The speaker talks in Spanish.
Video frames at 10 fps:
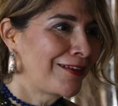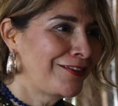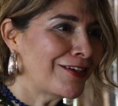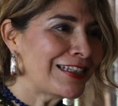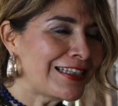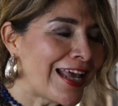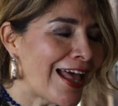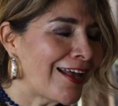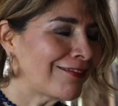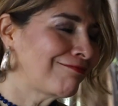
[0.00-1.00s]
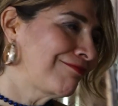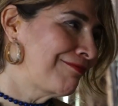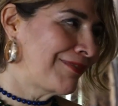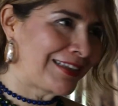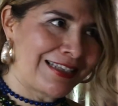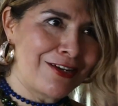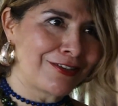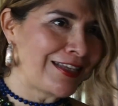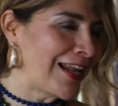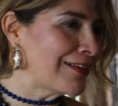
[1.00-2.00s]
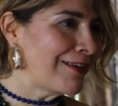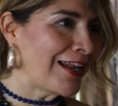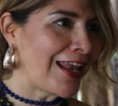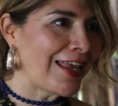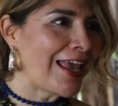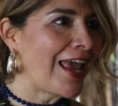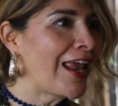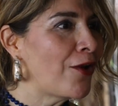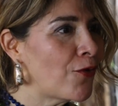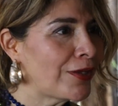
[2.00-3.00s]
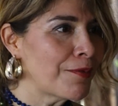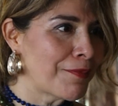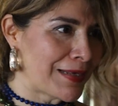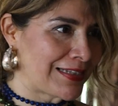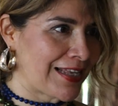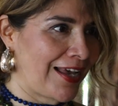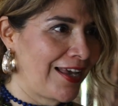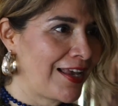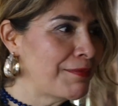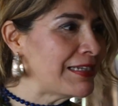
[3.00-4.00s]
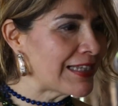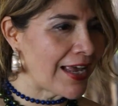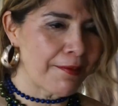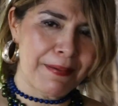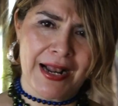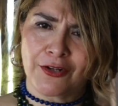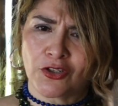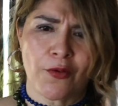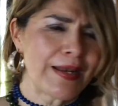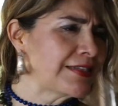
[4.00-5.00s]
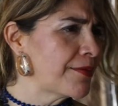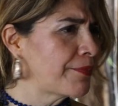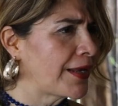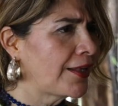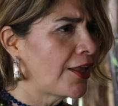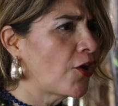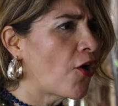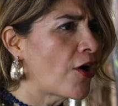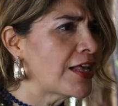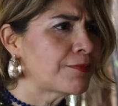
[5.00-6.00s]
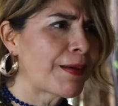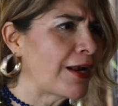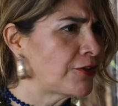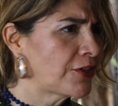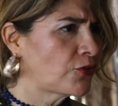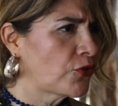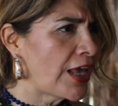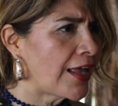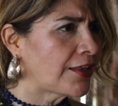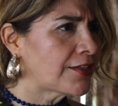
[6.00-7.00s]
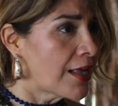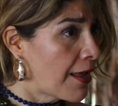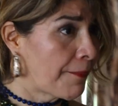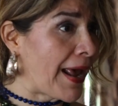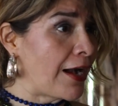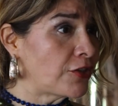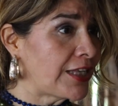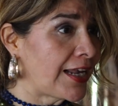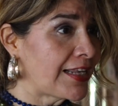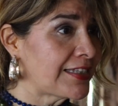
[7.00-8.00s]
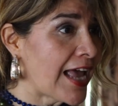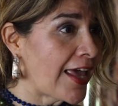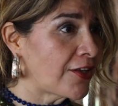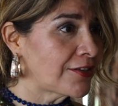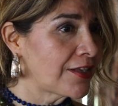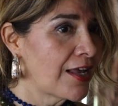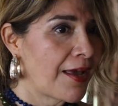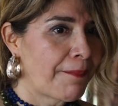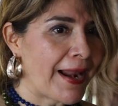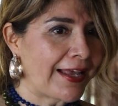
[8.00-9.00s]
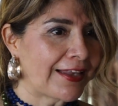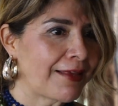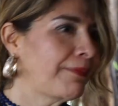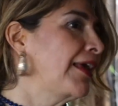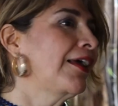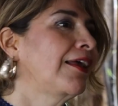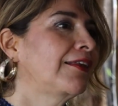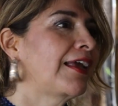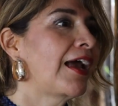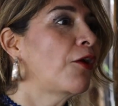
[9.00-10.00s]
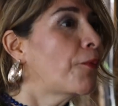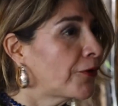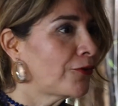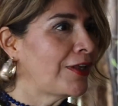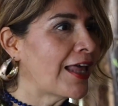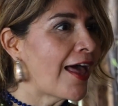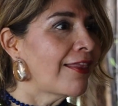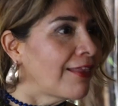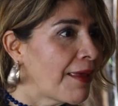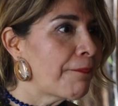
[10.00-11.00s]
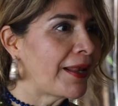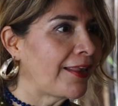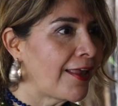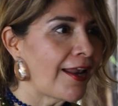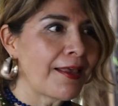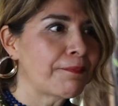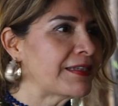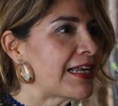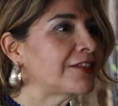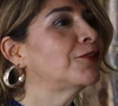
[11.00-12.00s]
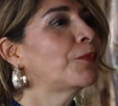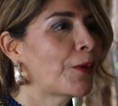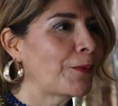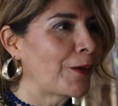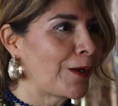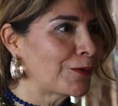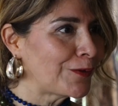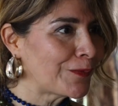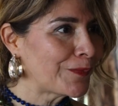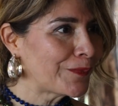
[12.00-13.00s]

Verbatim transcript: Yo quisiera si nos dieras, Vianney, el último mensaje, el mensaje para los jóvenes emprendedores, para los estudiantes, para los egresados, para que también tengan oportunidad de emprender y empezar su propio negocio.